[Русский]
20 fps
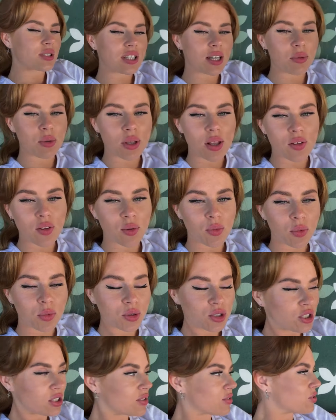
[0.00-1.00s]
Но самый
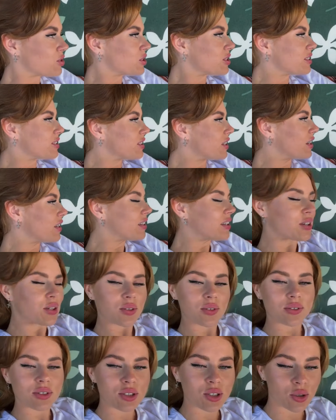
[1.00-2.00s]
главный мой мужчина в жизни
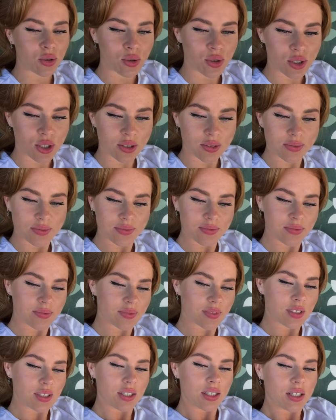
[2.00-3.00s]
это Сережа.
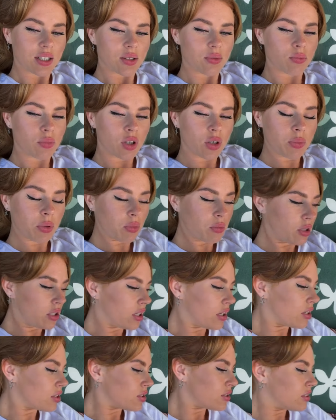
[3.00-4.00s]
Мы
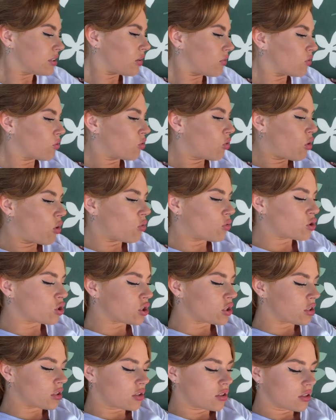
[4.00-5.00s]
помирились
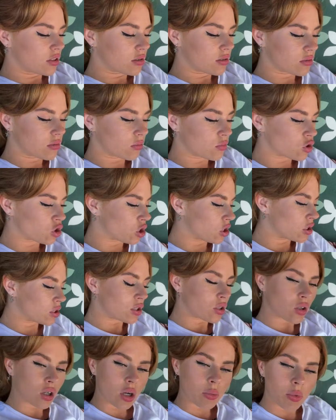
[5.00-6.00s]
давно уже. Мы уже
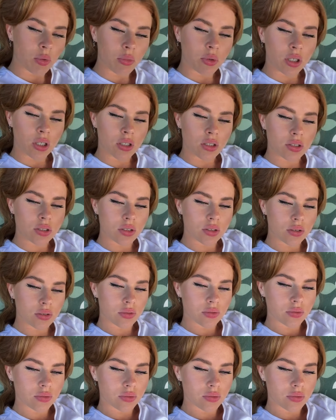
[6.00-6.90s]
неделю как помирились.